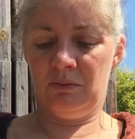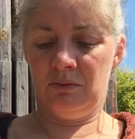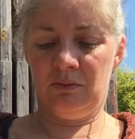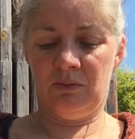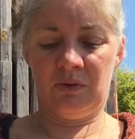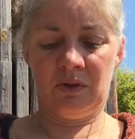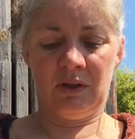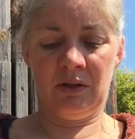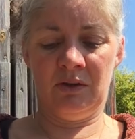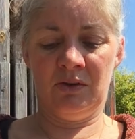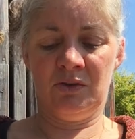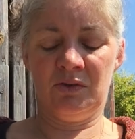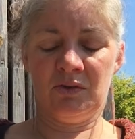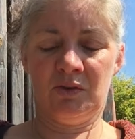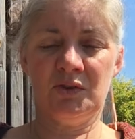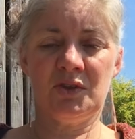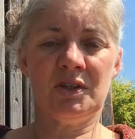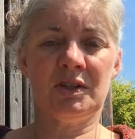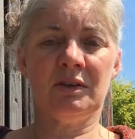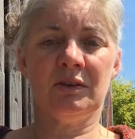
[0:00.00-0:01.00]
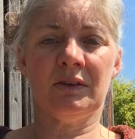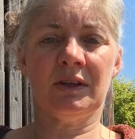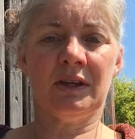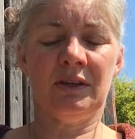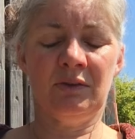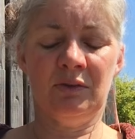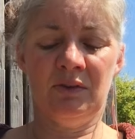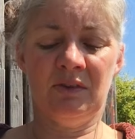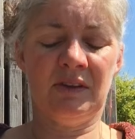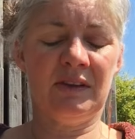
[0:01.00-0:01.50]
tout ça, ce que j'étais en
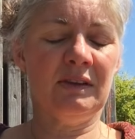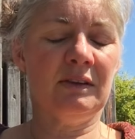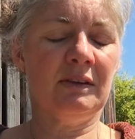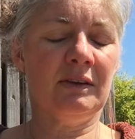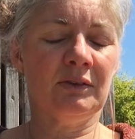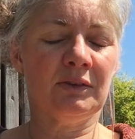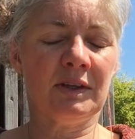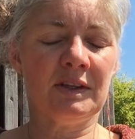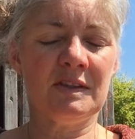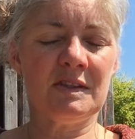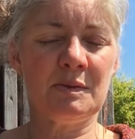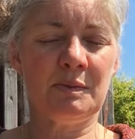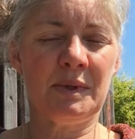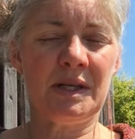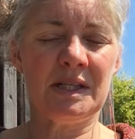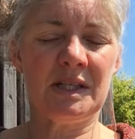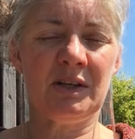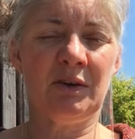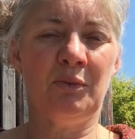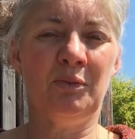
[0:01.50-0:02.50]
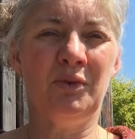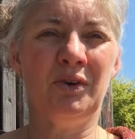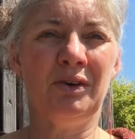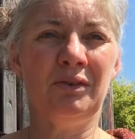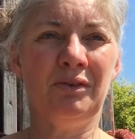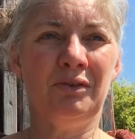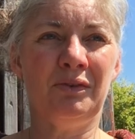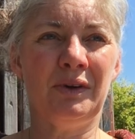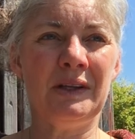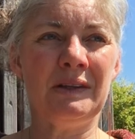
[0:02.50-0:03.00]
train de, ce qui était en train de se passer en moi
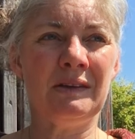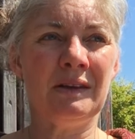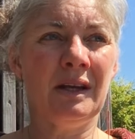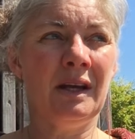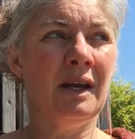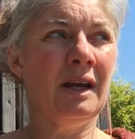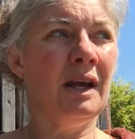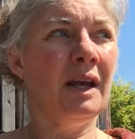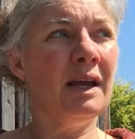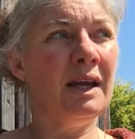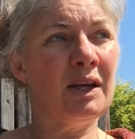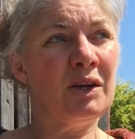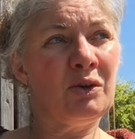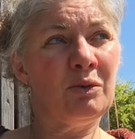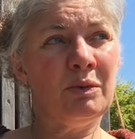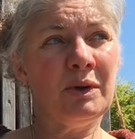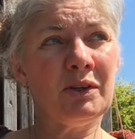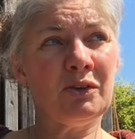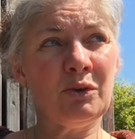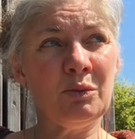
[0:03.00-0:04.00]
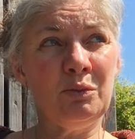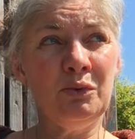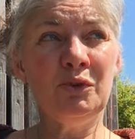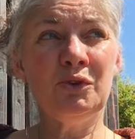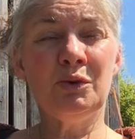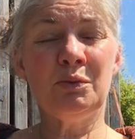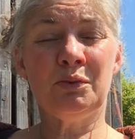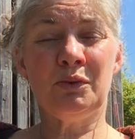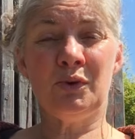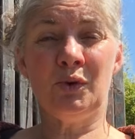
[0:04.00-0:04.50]
en fait, et comment être
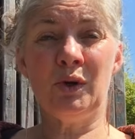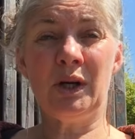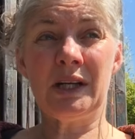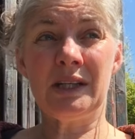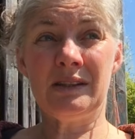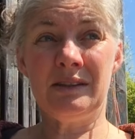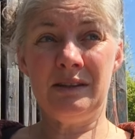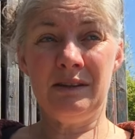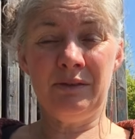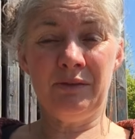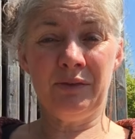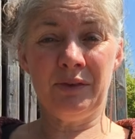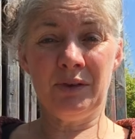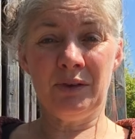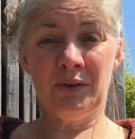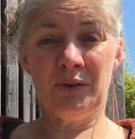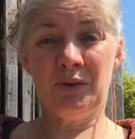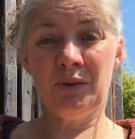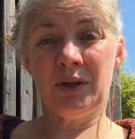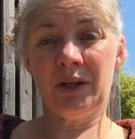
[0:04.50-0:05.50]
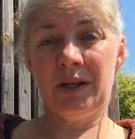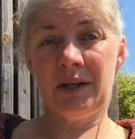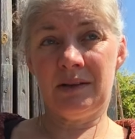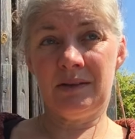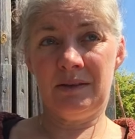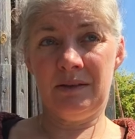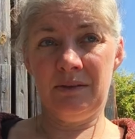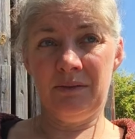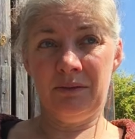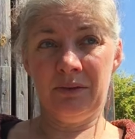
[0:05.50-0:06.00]
plutôt proactif que
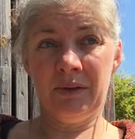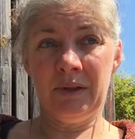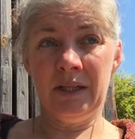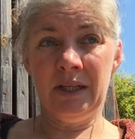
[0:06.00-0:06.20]
réactif.